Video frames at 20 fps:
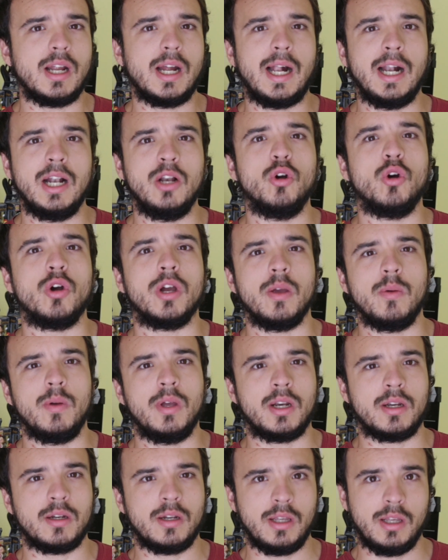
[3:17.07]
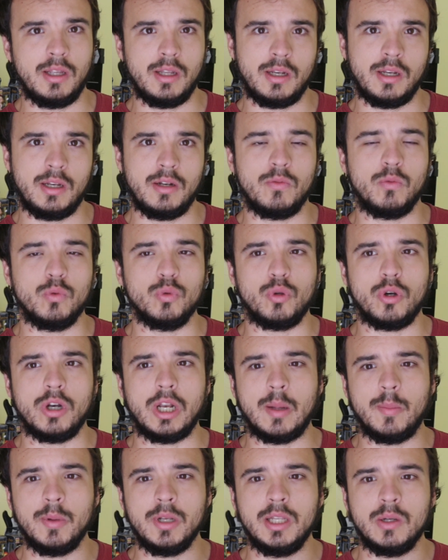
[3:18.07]
algo que ver en el futuro
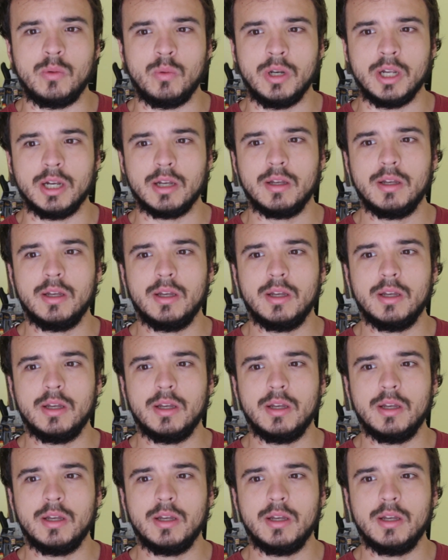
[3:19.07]
de la película.